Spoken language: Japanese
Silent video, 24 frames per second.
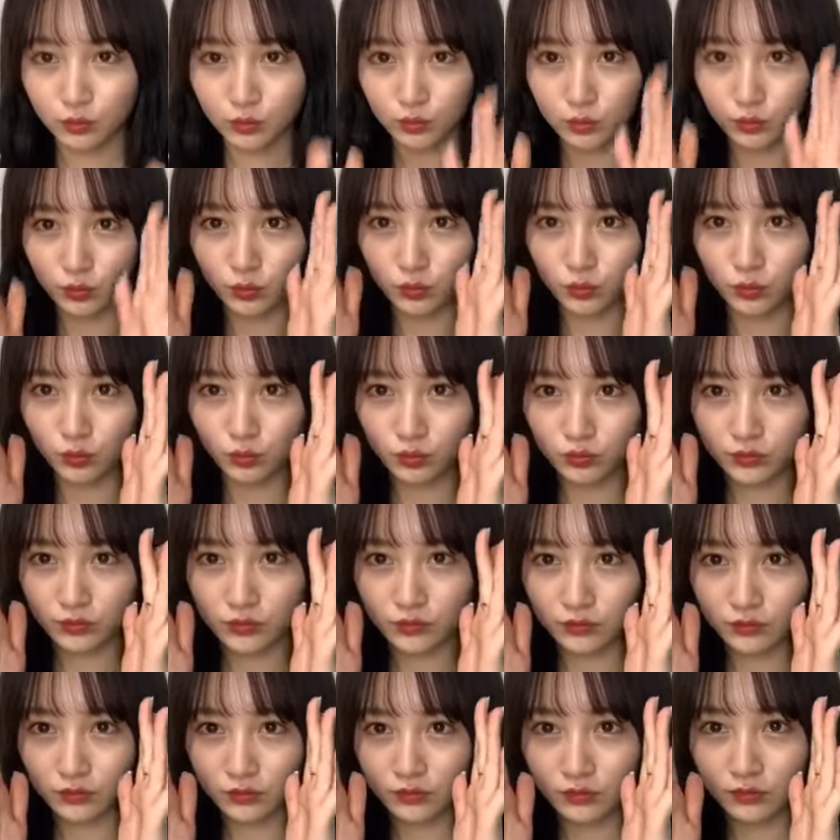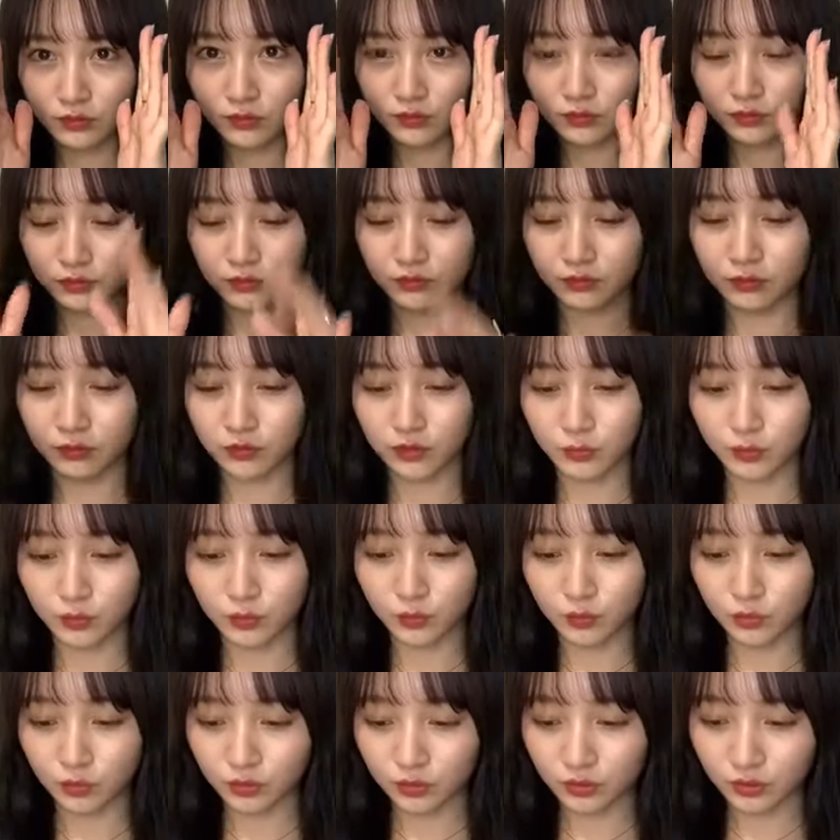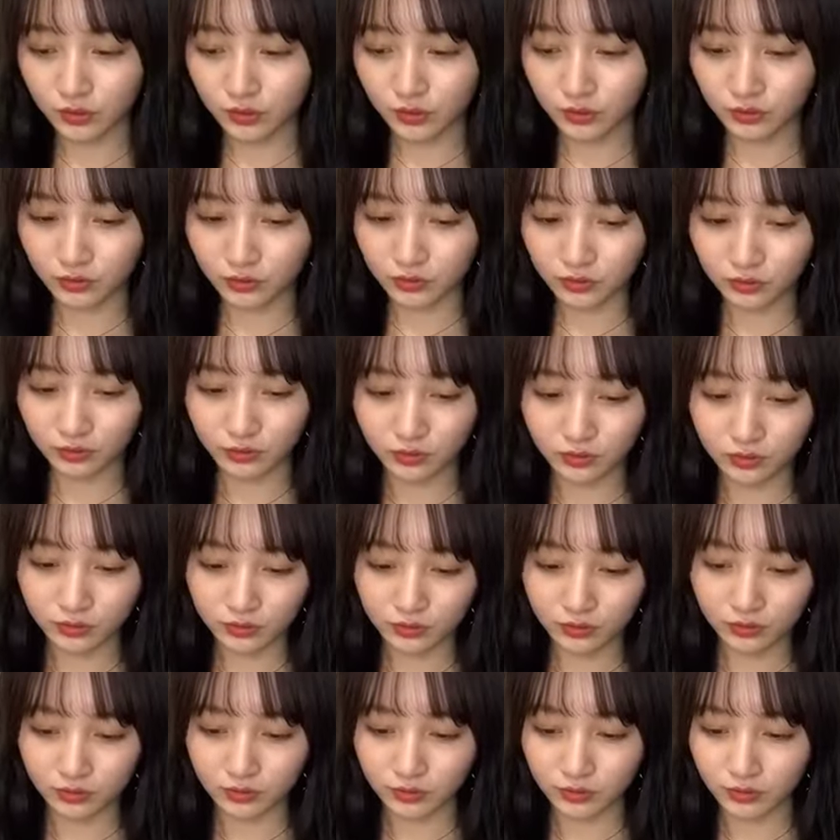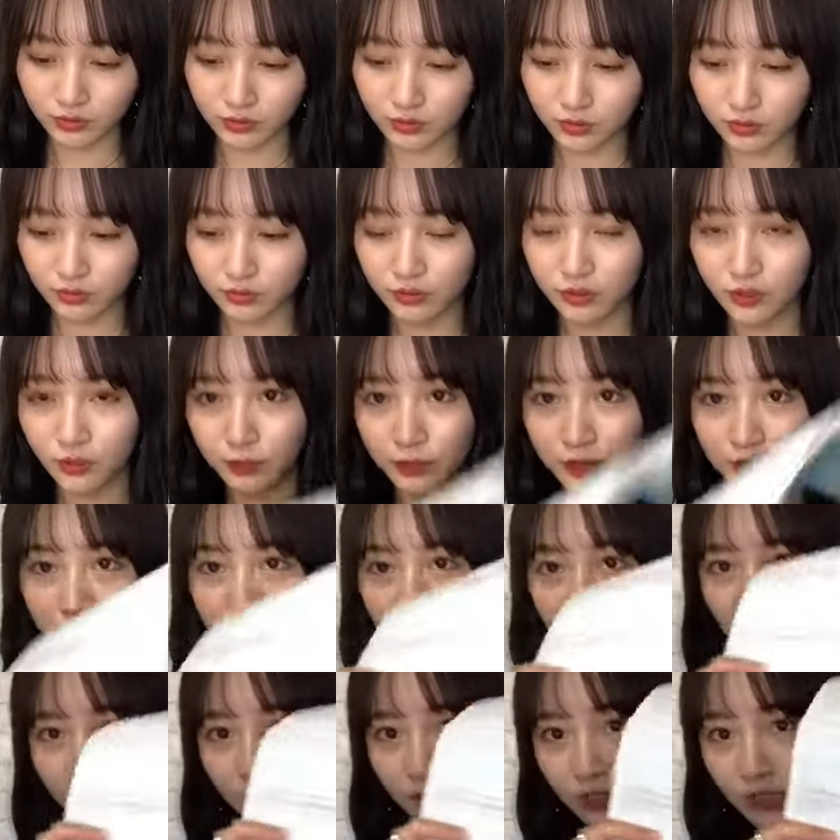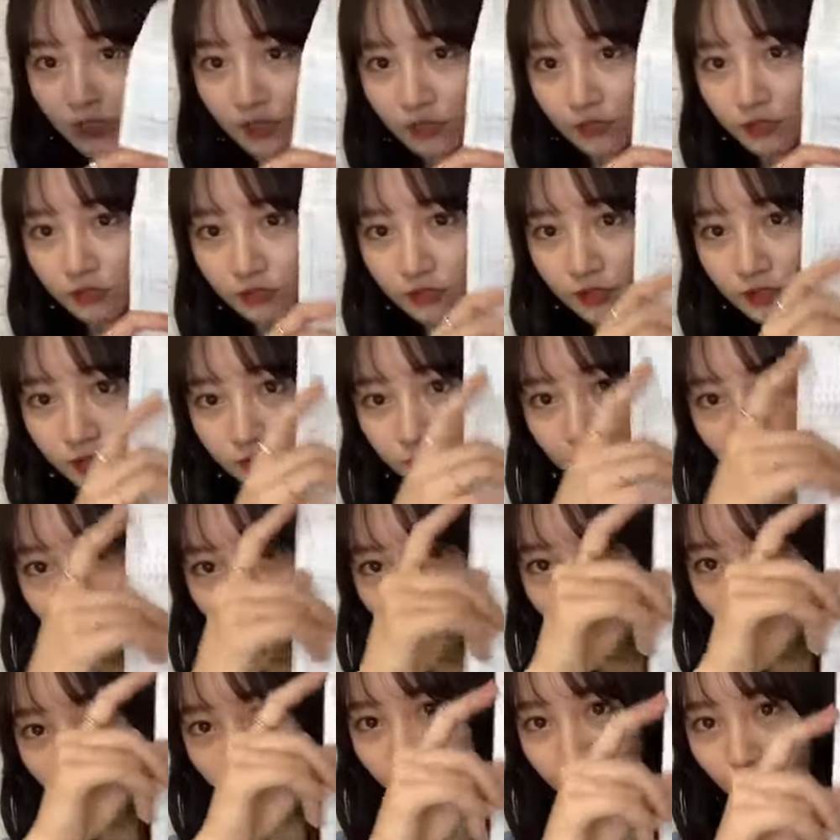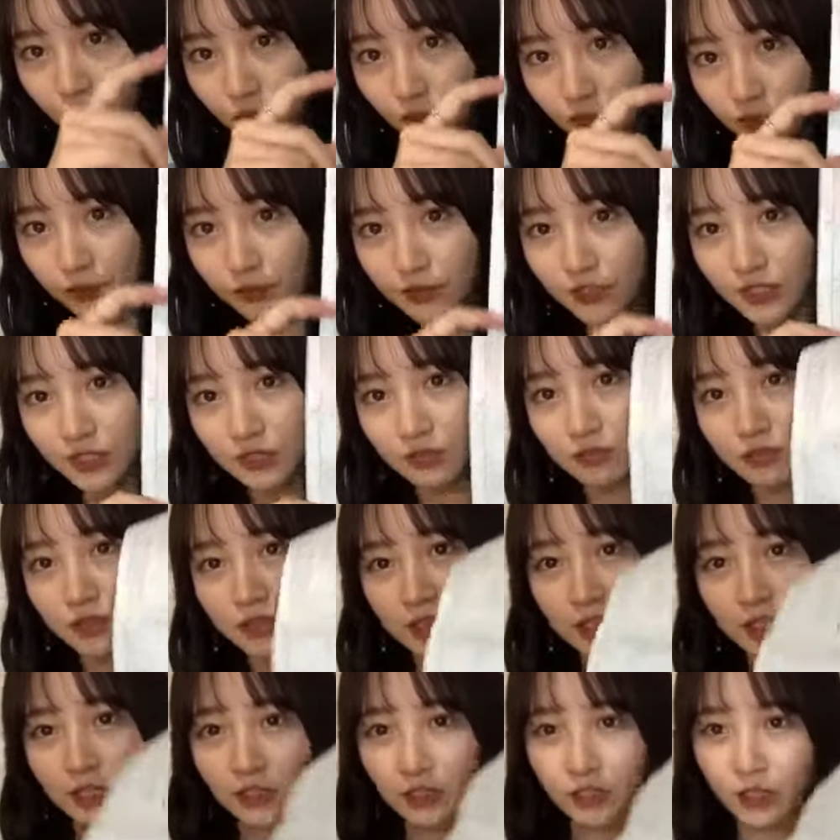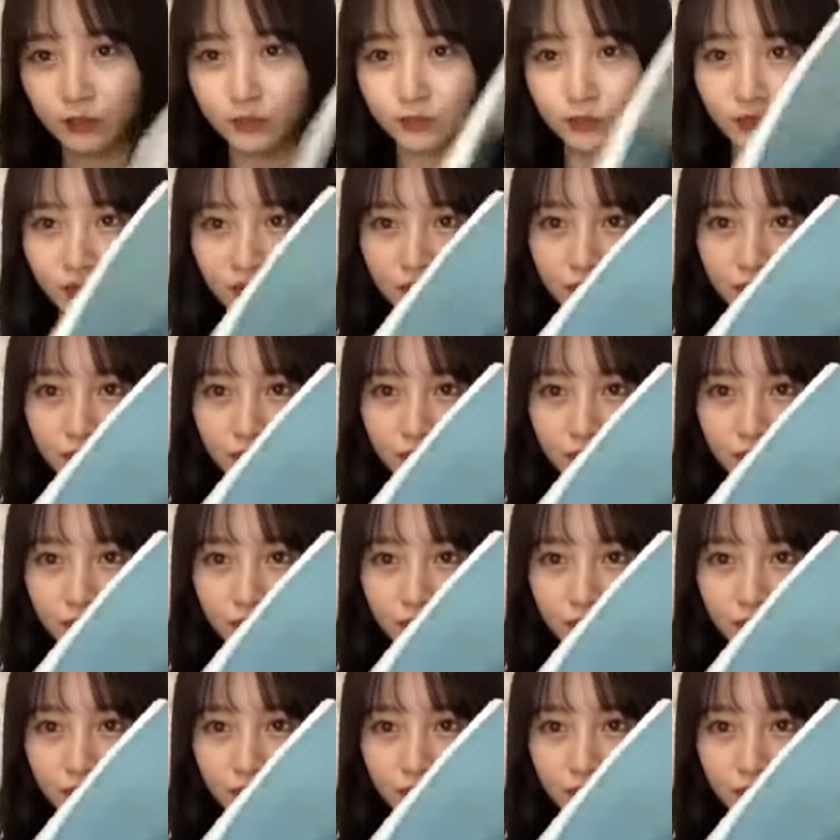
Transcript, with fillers: こう例えばこことかだったらで3つに分けてるんですけどこれもとかもちゃんとしたいタイプ